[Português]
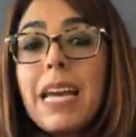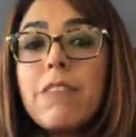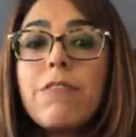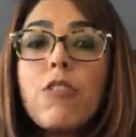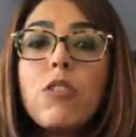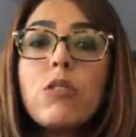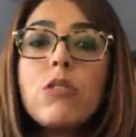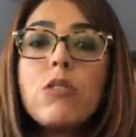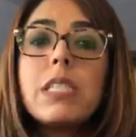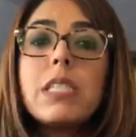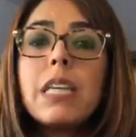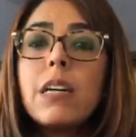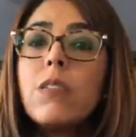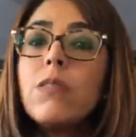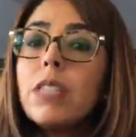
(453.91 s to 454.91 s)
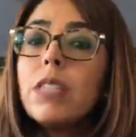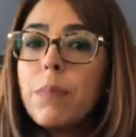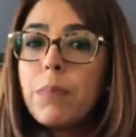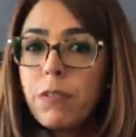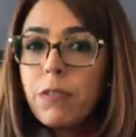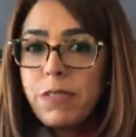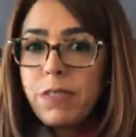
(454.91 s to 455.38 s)
a evolução da
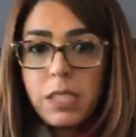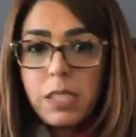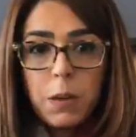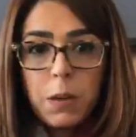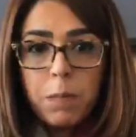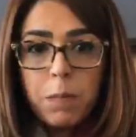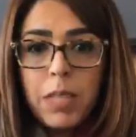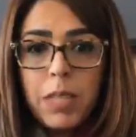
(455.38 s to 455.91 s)
profissão.